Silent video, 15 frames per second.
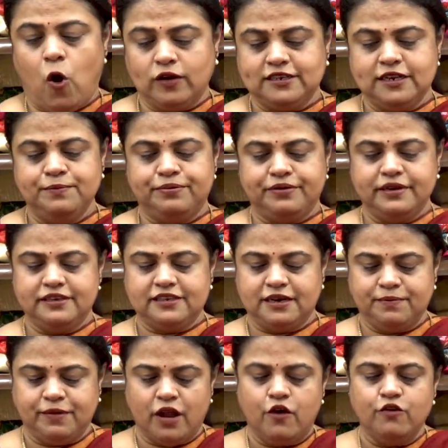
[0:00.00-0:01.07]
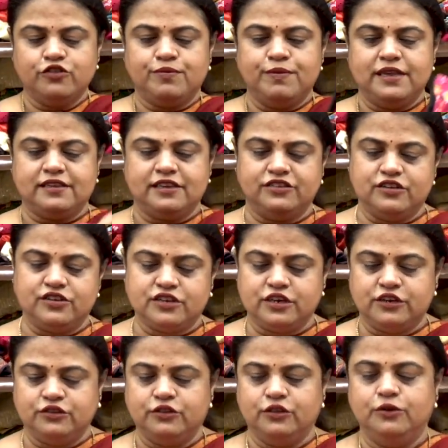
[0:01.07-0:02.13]
कॉटन प्रिंटेड ब्लाउज में सजेस्ट
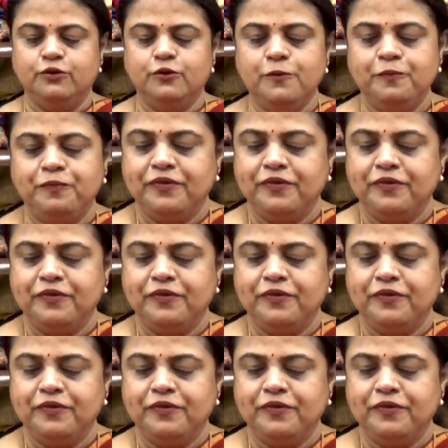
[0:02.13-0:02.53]
करती हूँ